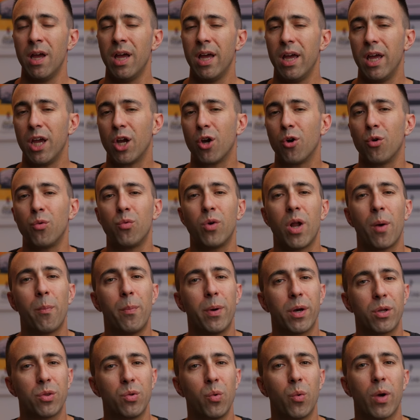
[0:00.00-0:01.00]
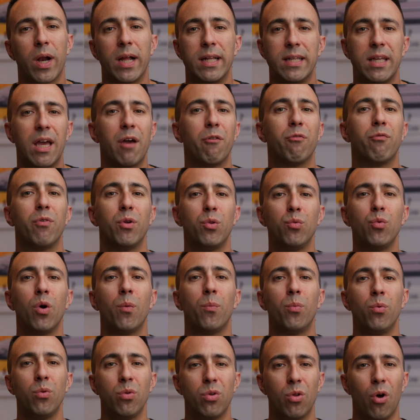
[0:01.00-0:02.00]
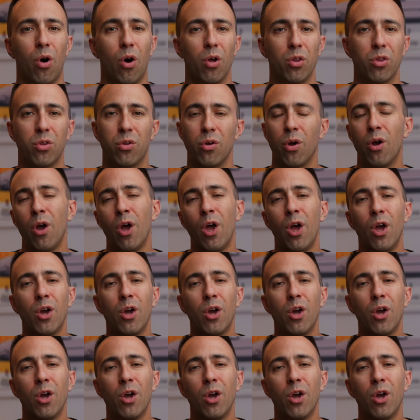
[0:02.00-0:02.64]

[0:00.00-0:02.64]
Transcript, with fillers: e con un'apertura di f2.8,